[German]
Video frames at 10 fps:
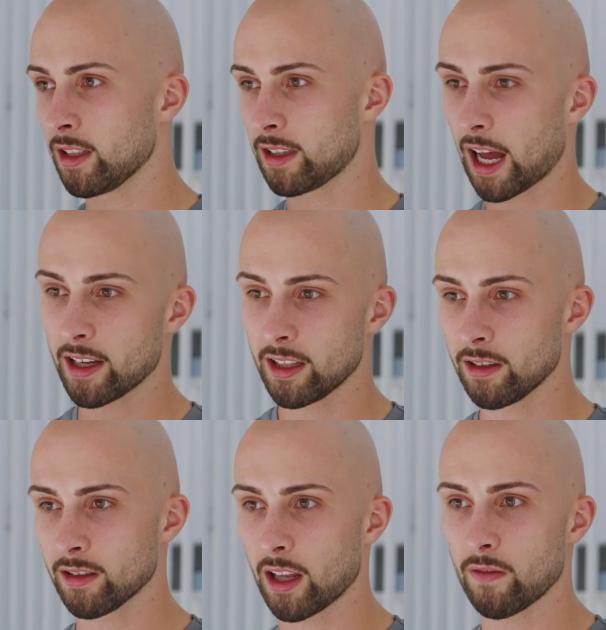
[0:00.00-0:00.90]

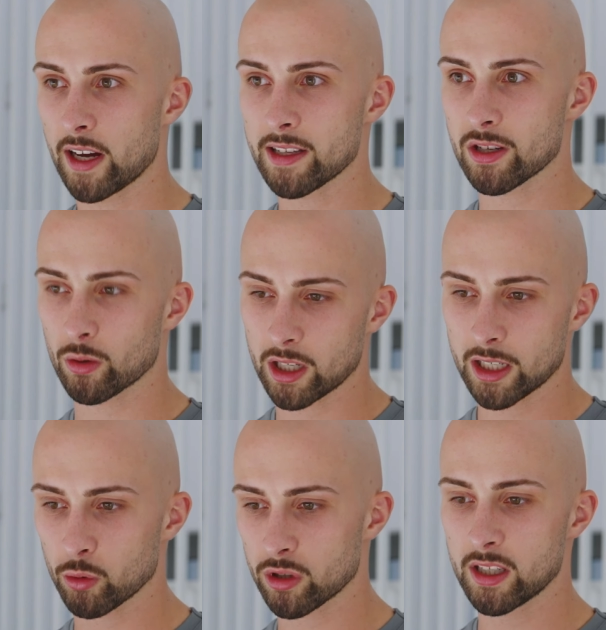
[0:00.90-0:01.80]
dahin, dann weiß ich, okay,
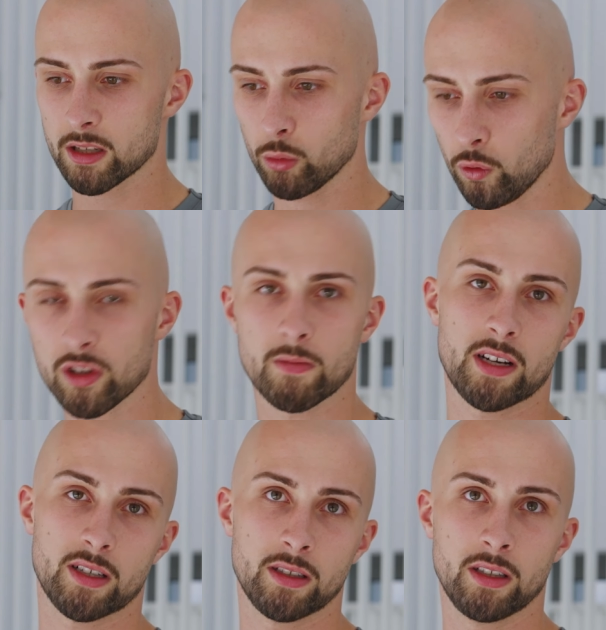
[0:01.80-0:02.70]
ich muss diese Moves
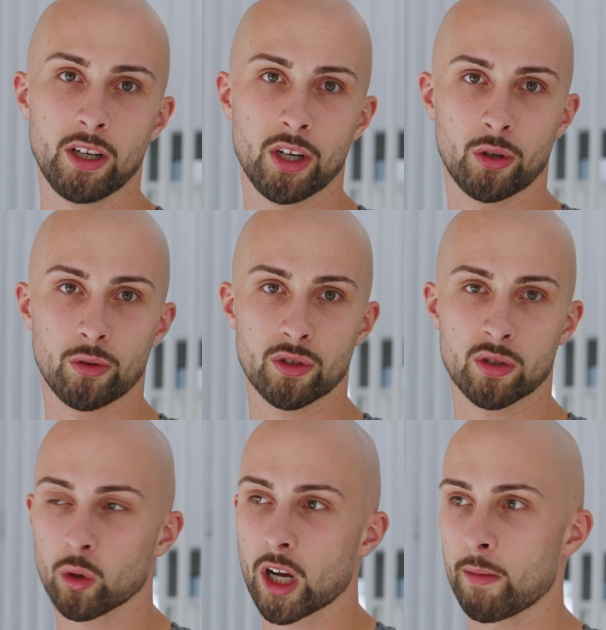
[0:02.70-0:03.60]
machen und
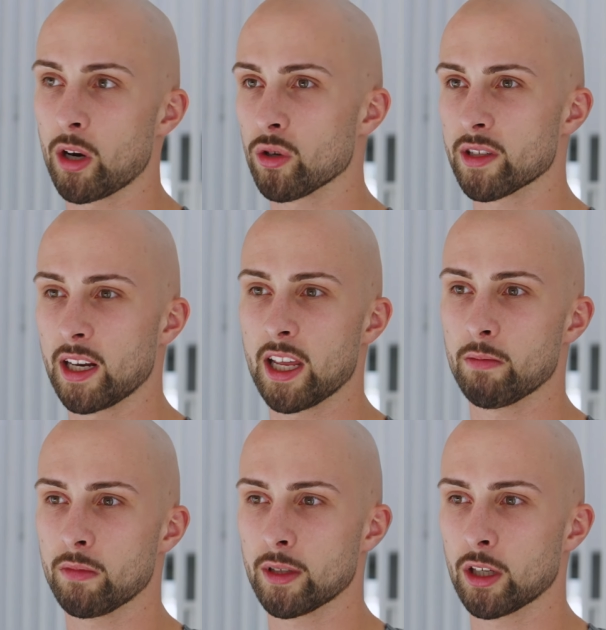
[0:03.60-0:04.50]
so kann man auch sein
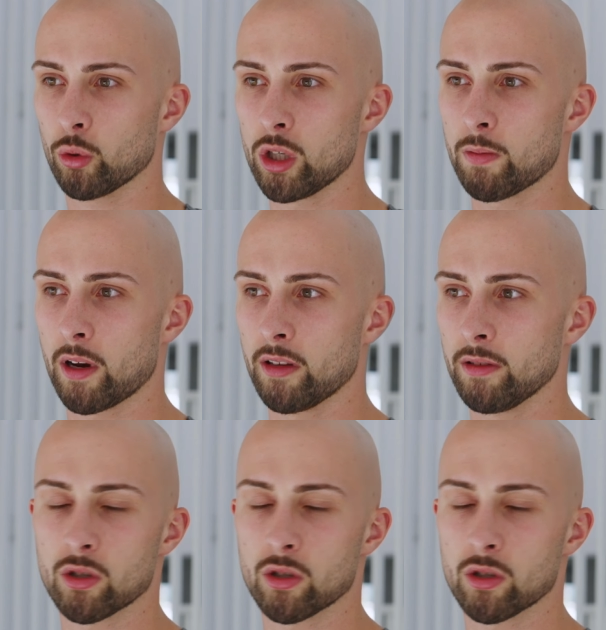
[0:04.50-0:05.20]
Leben äh, durchplanen.